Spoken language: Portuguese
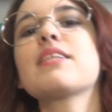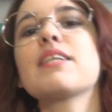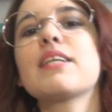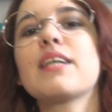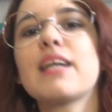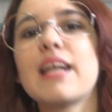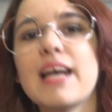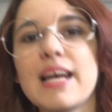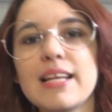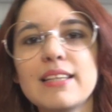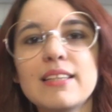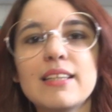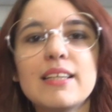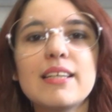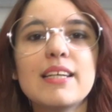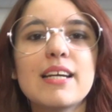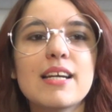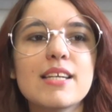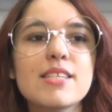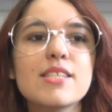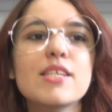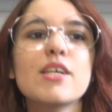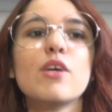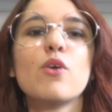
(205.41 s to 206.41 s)
Secreta, que
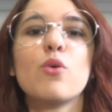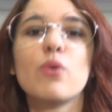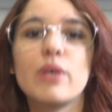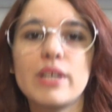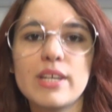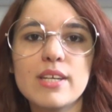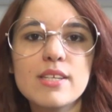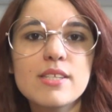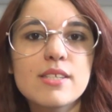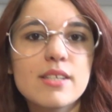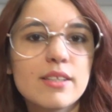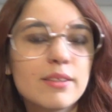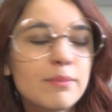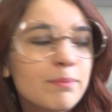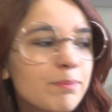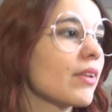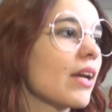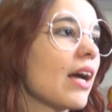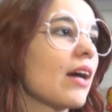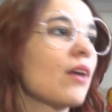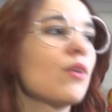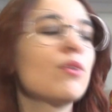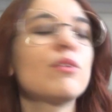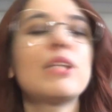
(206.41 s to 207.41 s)
é a sequência,
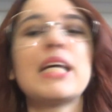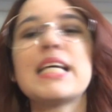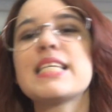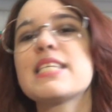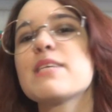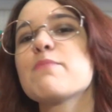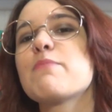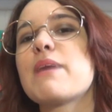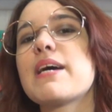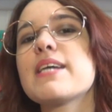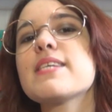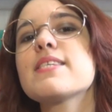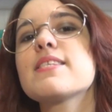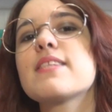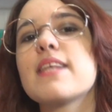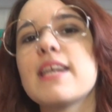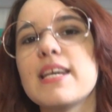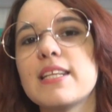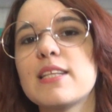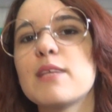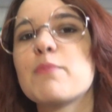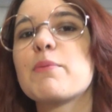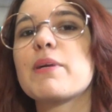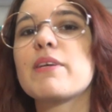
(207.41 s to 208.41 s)
acontece mais
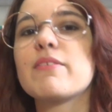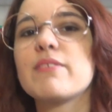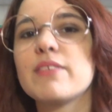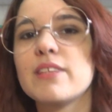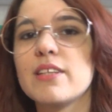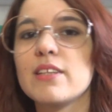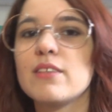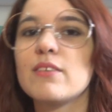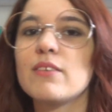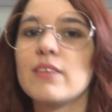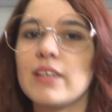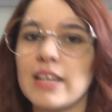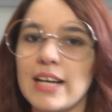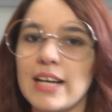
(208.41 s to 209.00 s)
treta pra vida do